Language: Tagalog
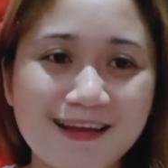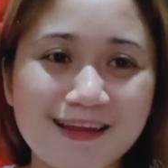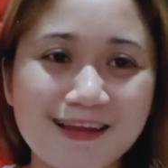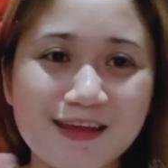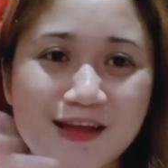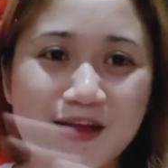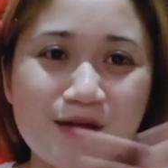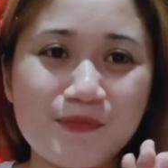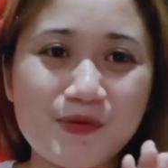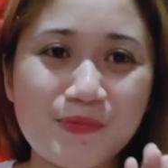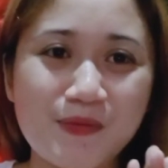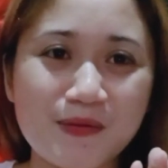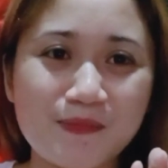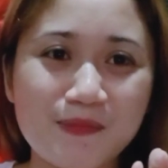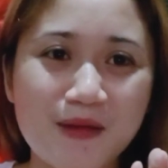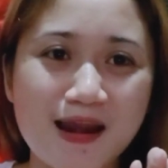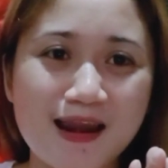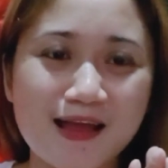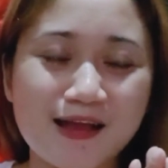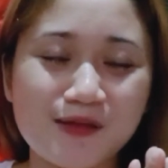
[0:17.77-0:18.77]
kalinga po,
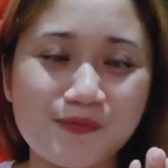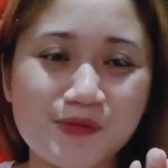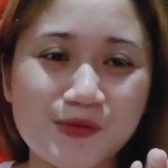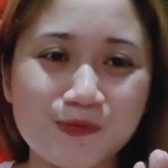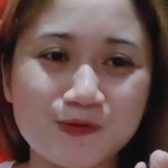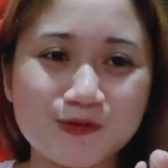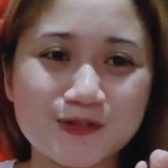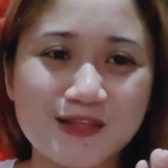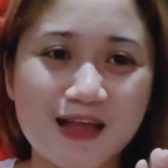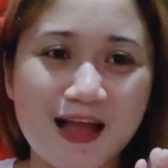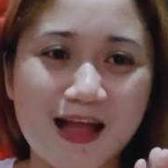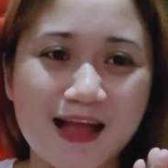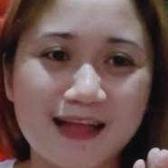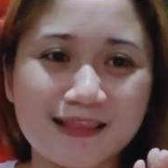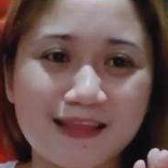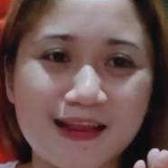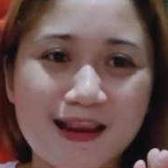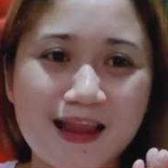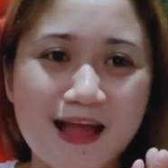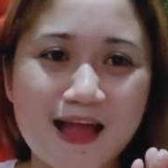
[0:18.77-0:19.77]
pagpalang gabi po sa
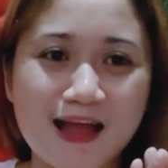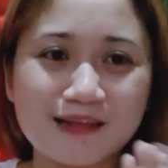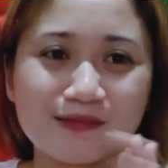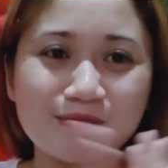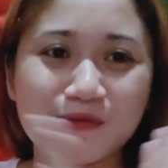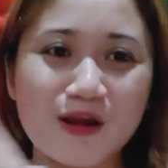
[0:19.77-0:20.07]
ating lahat.